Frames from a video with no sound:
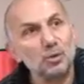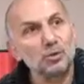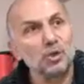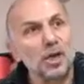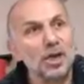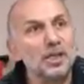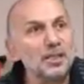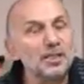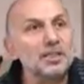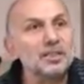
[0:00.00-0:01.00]
olduğu
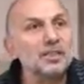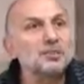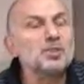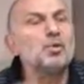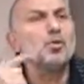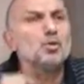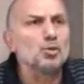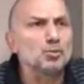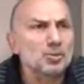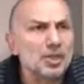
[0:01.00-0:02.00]
aylık bizim 10
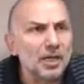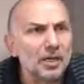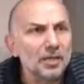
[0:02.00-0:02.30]
günlüğümüze.